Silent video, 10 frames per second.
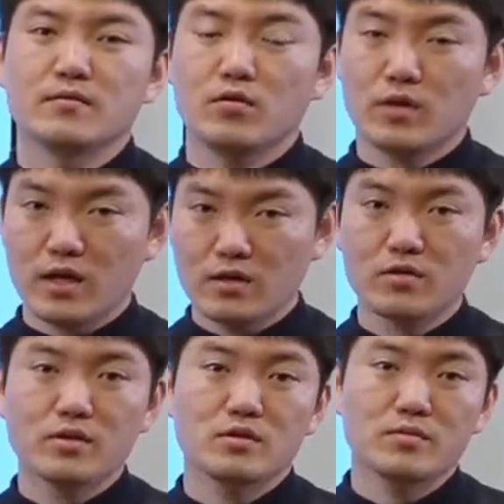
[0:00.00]
오케이,
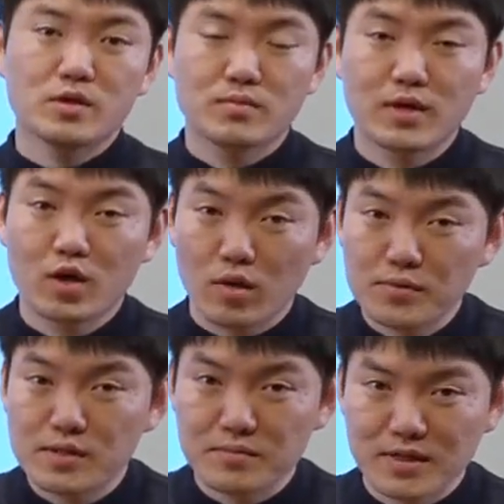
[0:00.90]
인터넷 서비스밖에
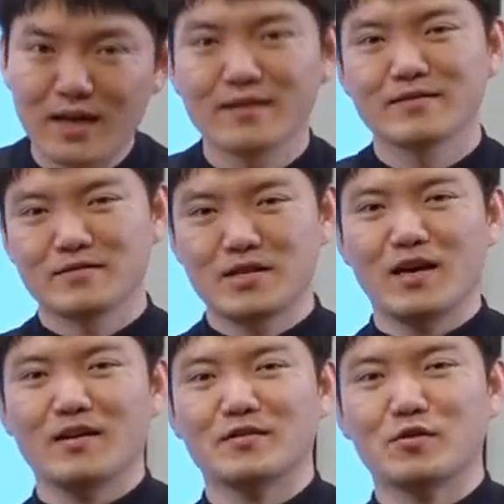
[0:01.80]
없습니다.
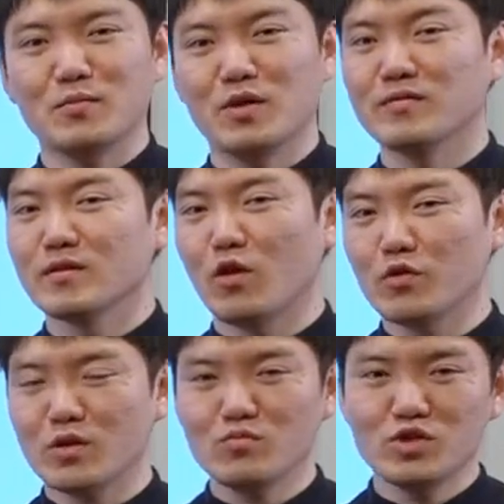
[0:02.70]
자, 그러면
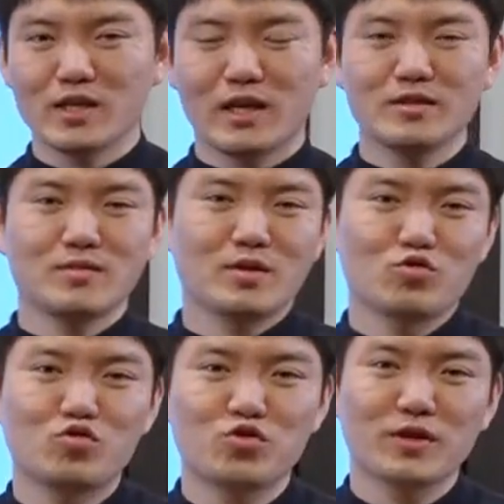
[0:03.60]
어떤 문제 나왔는지
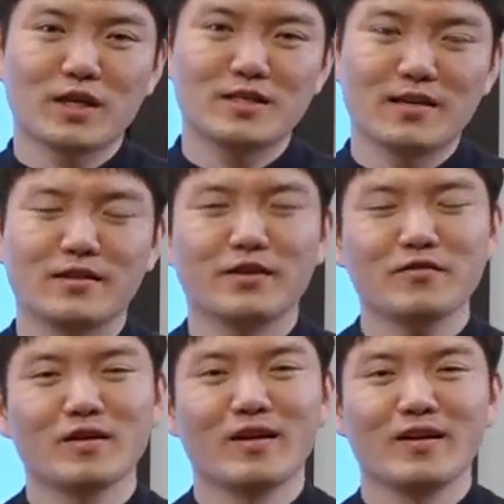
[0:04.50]
막 유추가 되지
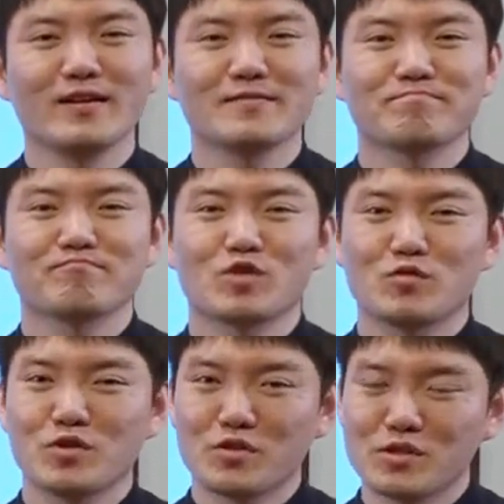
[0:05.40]
않나요?
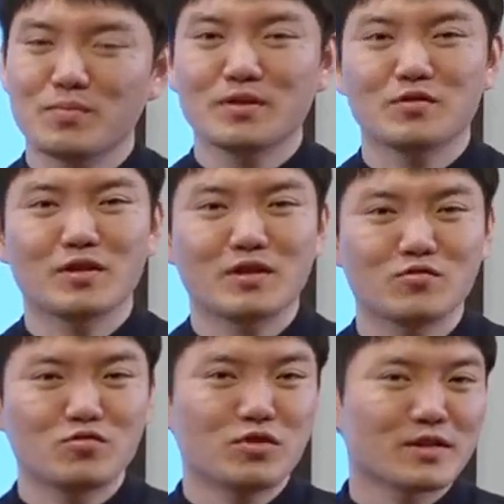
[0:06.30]
우리 연습한 대로 하니까
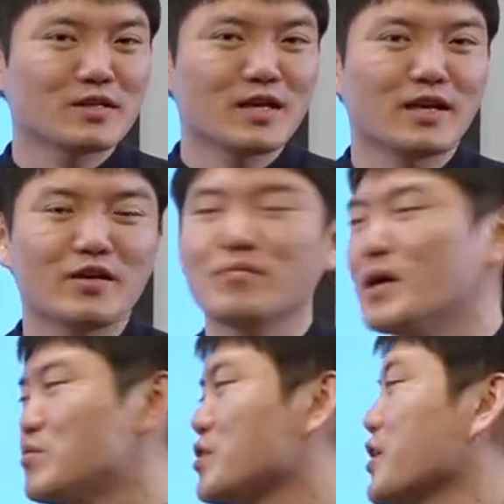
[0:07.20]
유추가 되지 않아요?
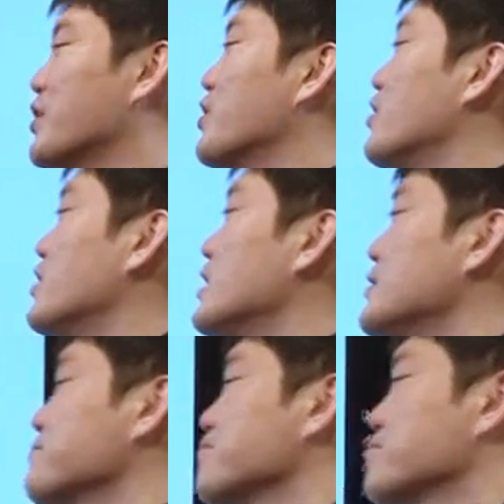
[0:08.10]
봐볼게요.
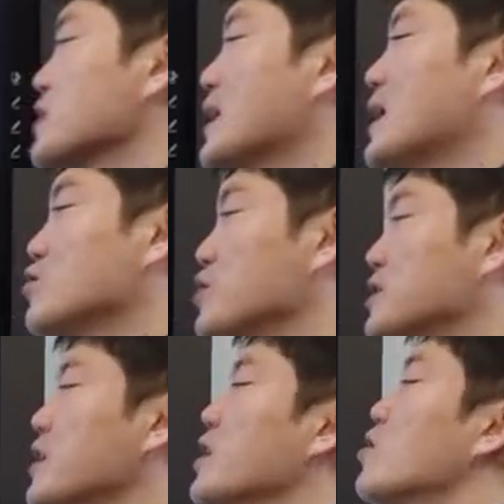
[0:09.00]

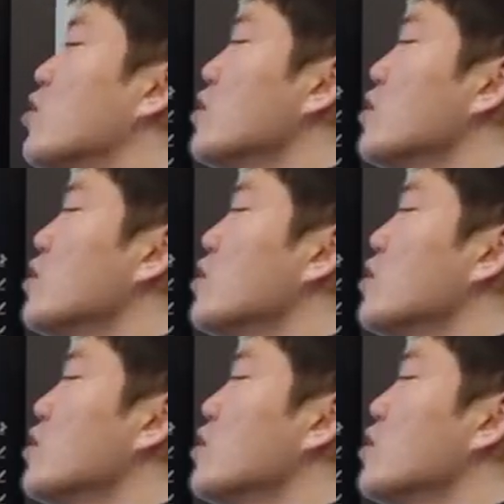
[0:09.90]
하루에 대략